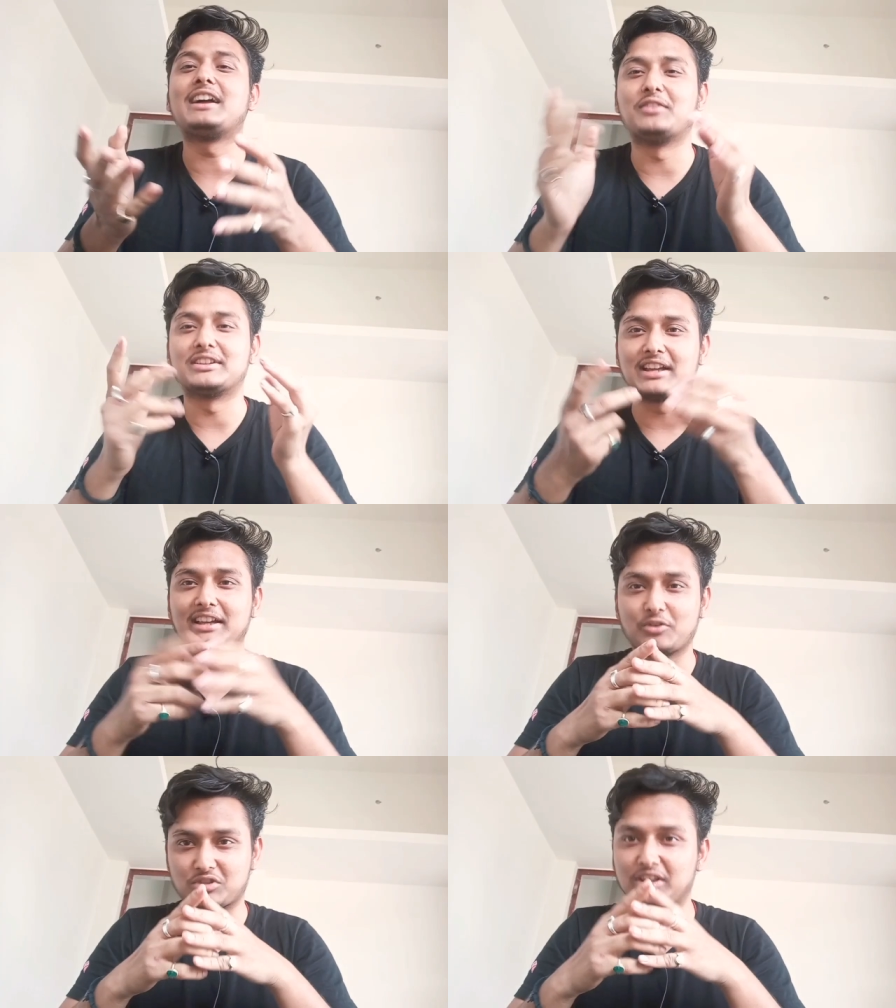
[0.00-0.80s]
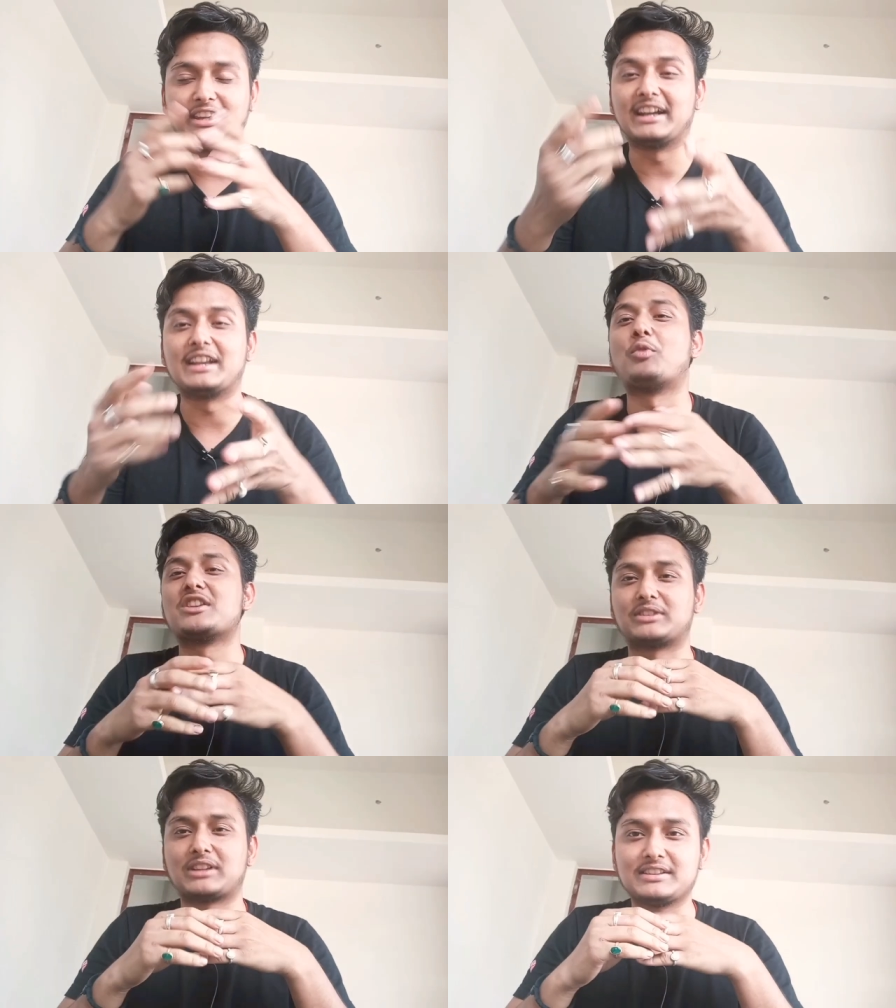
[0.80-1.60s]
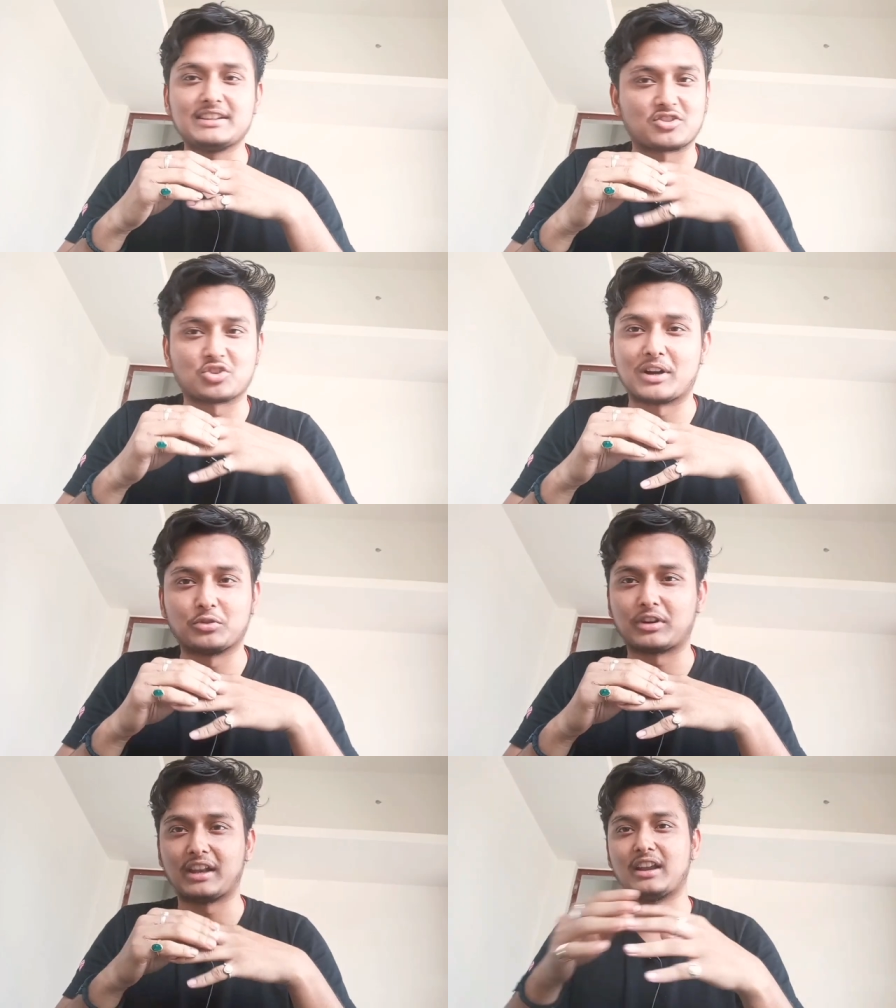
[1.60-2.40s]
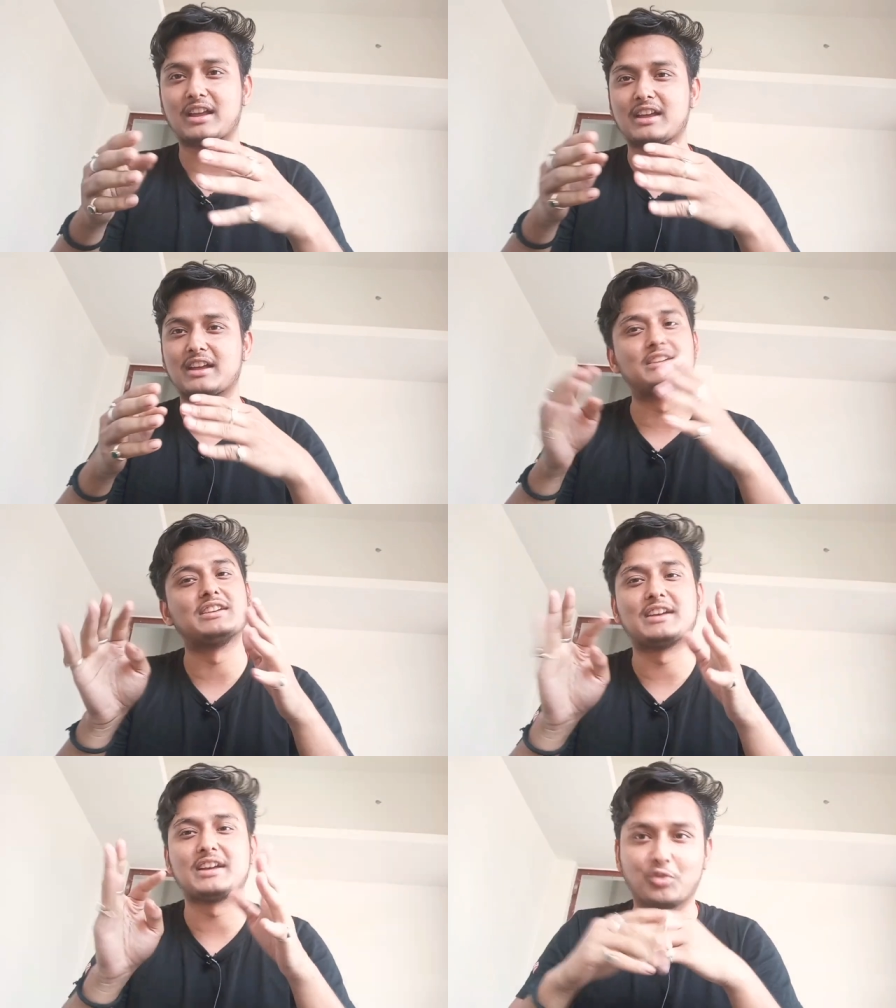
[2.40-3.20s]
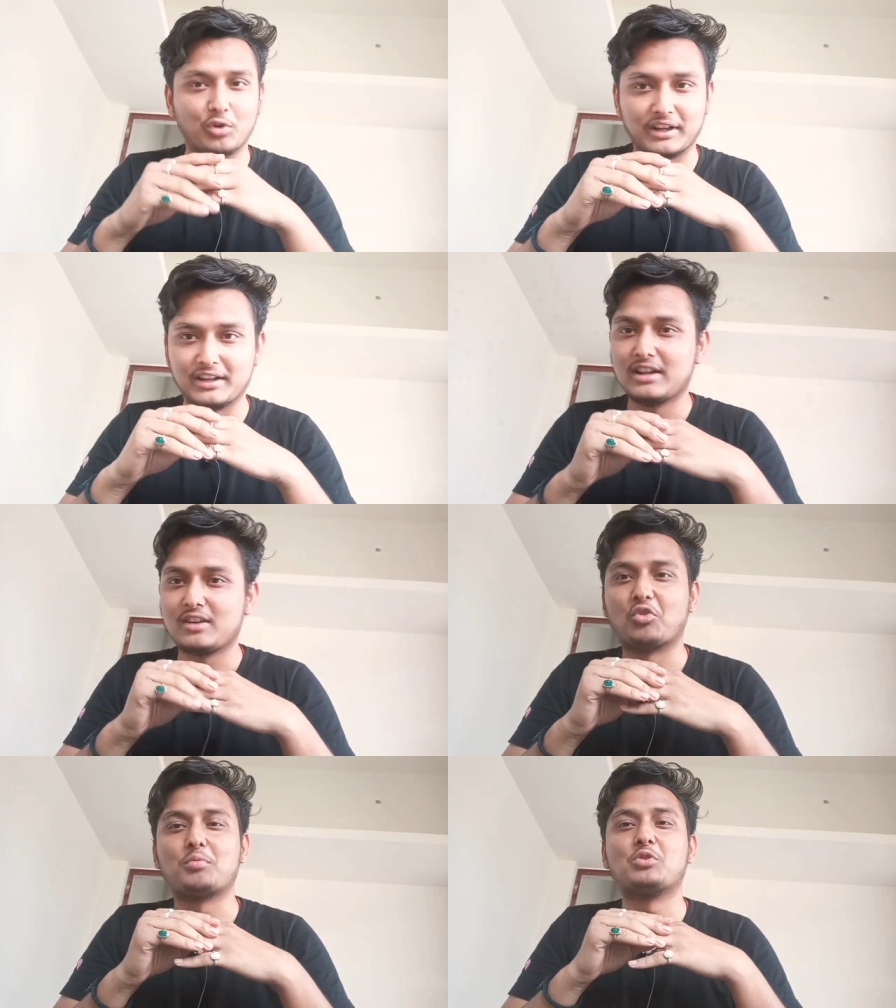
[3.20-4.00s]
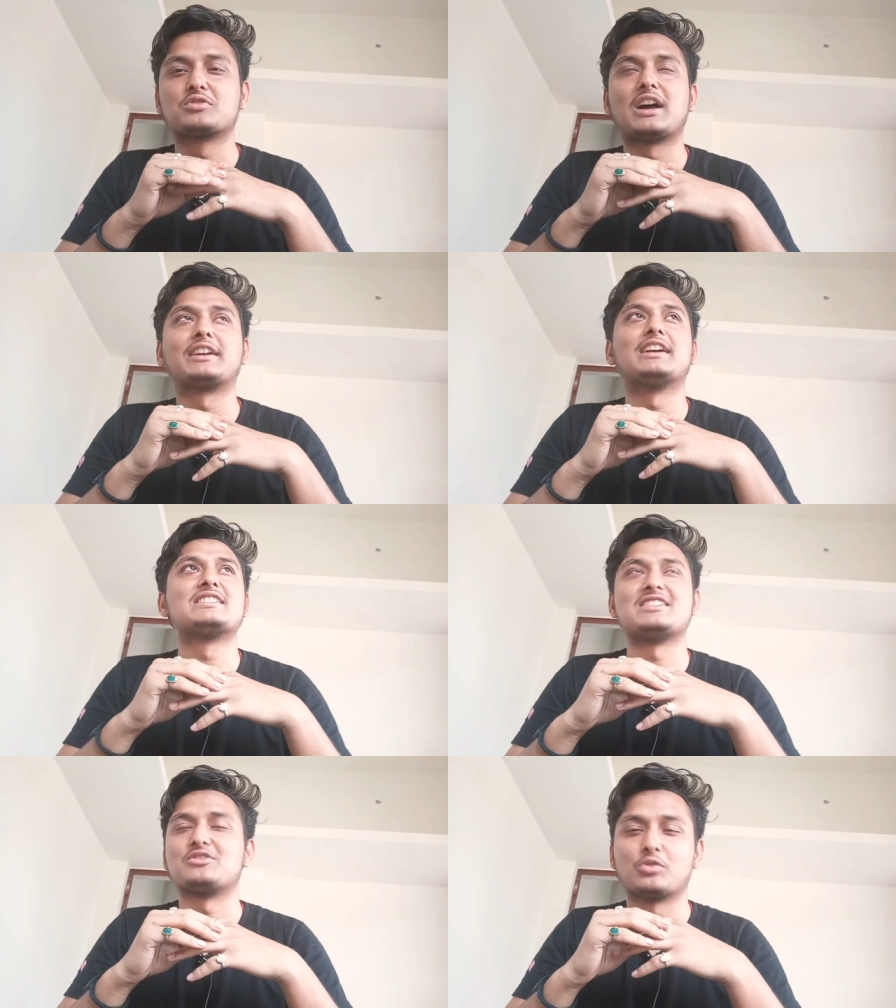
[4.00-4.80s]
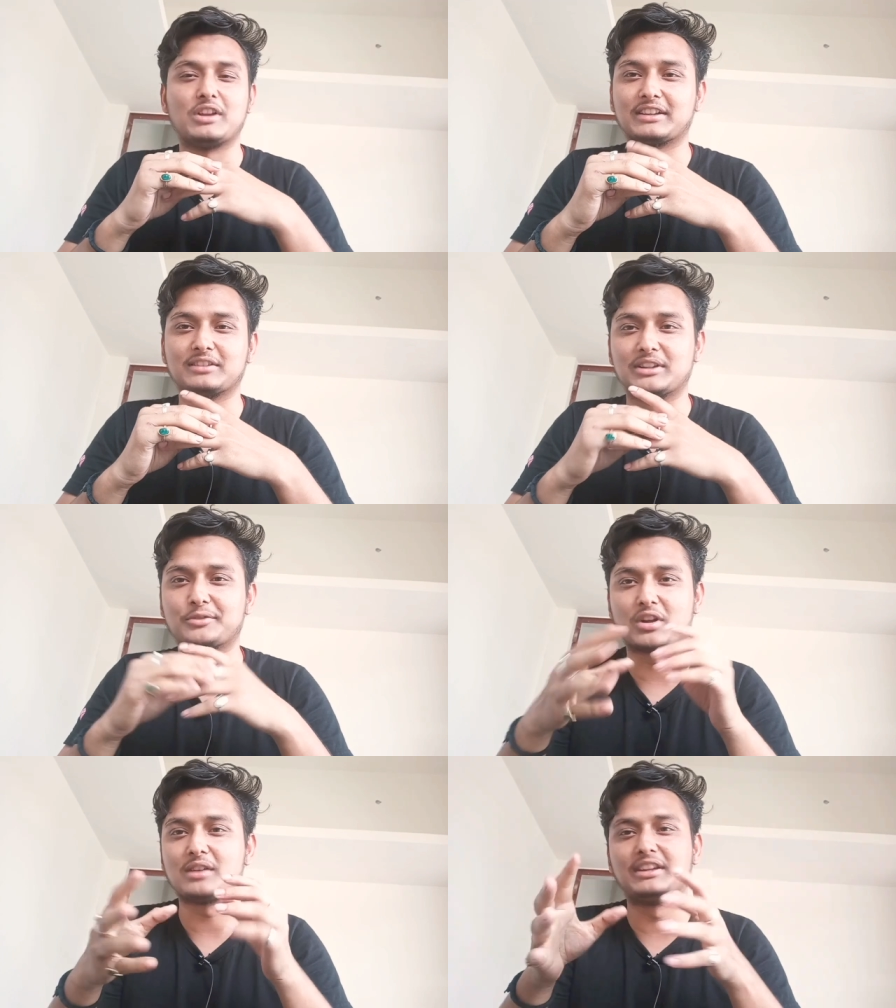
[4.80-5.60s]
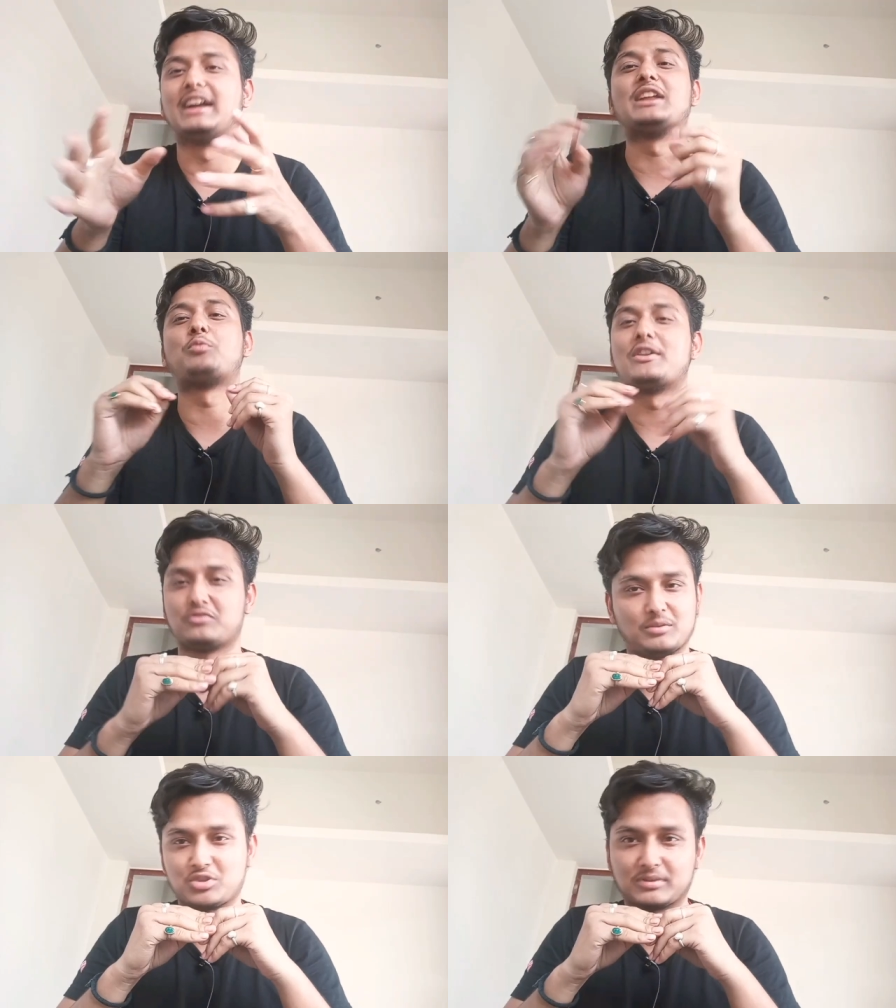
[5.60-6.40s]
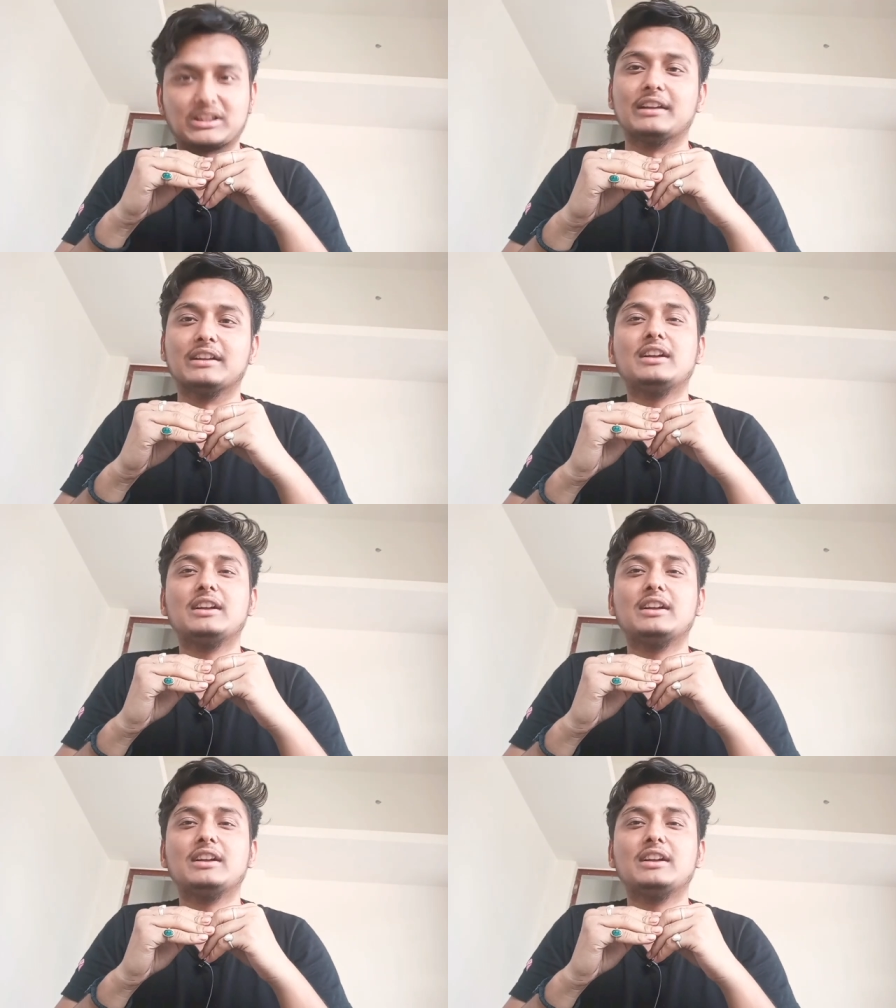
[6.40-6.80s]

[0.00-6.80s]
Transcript: वैसा है उसने नेगेटिव पॉइंट्स बता दिए अक्षय कुमार तो कनेडियन है ये है वो है वो भी गुस्सा आ गया इस चीज़ को लेकर मतलब थोड़ा नेगेटिव पॉइंट्स उसने मुझे बताया